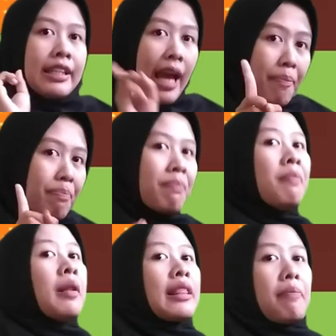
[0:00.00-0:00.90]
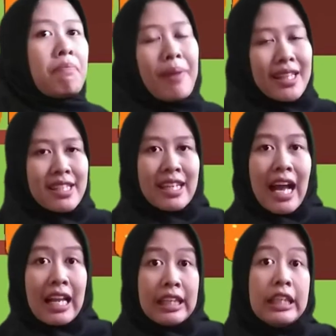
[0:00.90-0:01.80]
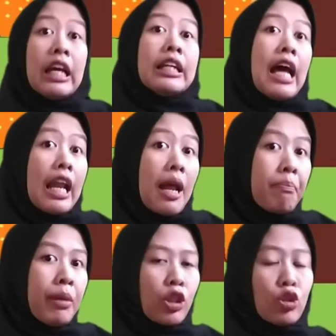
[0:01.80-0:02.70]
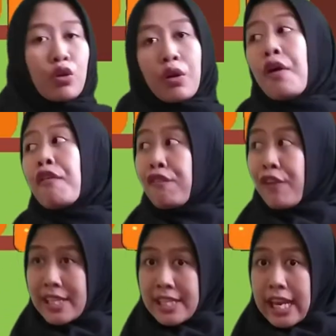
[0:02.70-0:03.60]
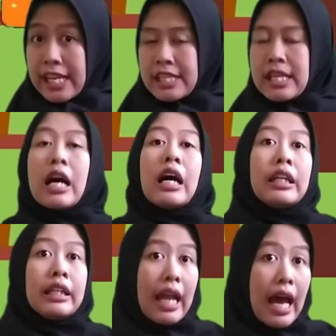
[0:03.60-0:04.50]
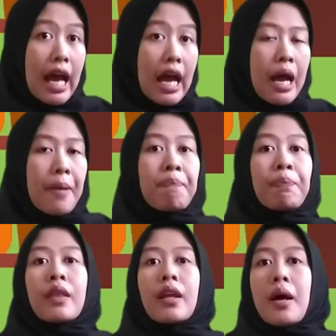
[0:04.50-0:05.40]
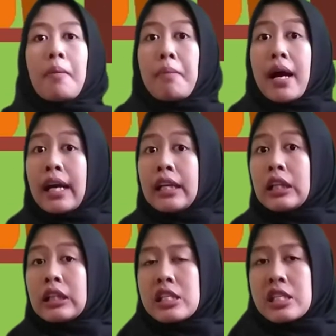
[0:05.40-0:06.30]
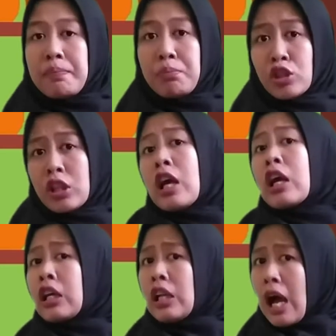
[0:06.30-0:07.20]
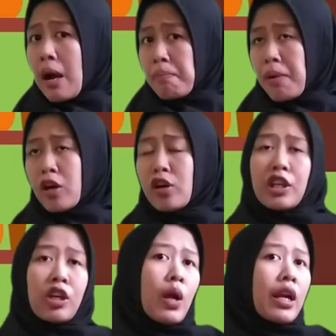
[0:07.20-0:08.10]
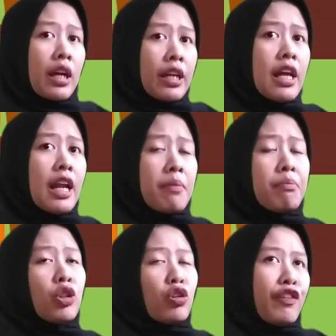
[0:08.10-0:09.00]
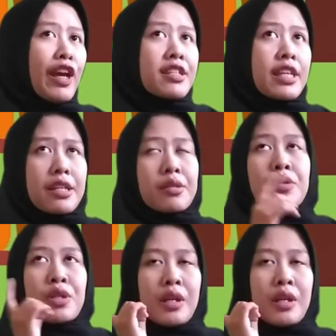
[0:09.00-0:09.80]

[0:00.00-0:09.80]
yap, tepat sekali dalam bentuk feses. Nah, makanan tersebut kenapa kok dikeluarkan dalam bentuk feses?